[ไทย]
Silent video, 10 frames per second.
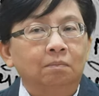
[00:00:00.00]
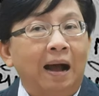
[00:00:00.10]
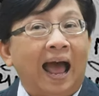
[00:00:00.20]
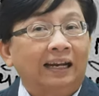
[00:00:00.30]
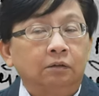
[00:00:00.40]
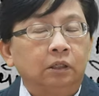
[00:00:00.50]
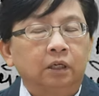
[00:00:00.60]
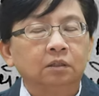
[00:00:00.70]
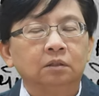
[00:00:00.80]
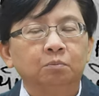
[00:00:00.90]
มากเลย
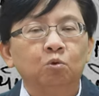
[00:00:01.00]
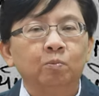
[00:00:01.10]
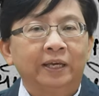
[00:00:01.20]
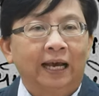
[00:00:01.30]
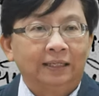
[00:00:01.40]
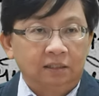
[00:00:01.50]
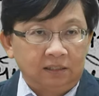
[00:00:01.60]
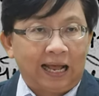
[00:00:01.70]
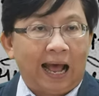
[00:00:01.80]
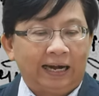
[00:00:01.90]
ก็คือผู้มีการศึก
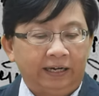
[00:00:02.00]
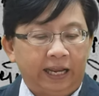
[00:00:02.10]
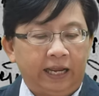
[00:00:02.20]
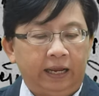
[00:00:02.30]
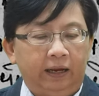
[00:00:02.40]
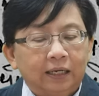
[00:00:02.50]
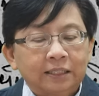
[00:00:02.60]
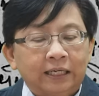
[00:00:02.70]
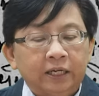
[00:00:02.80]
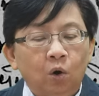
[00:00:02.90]
ษานั่นเองรั
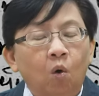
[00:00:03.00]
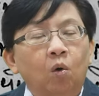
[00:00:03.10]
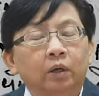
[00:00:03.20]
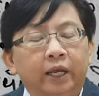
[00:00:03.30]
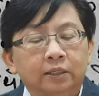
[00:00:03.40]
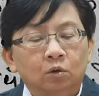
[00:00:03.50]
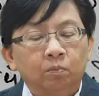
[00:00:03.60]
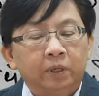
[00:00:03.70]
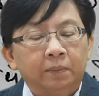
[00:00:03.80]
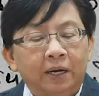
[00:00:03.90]
ชกาลที่หกเนี่ยทรง
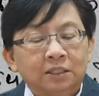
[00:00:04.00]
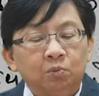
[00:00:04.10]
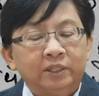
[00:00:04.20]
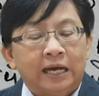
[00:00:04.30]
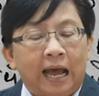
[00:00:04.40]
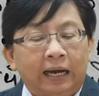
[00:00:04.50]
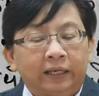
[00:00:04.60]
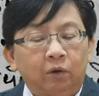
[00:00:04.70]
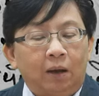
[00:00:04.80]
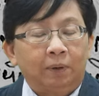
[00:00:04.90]
มีพระราชวิจารณ์
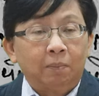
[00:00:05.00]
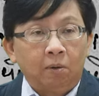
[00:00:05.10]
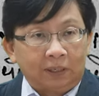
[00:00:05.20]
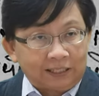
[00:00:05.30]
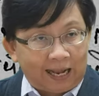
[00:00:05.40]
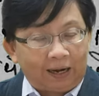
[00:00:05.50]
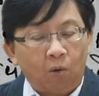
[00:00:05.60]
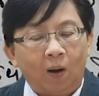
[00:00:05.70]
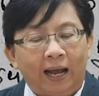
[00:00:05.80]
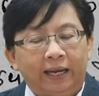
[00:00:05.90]
เกี่ยวกับระบอบกษัตริย์
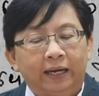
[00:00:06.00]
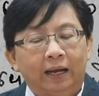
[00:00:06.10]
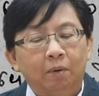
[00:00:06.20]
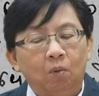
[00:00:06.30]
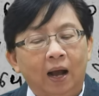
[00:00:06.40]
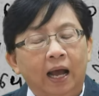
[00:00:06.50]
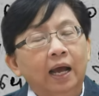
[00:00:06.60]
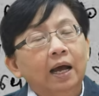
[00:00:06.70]
เอาไว้นะคะบอกว่า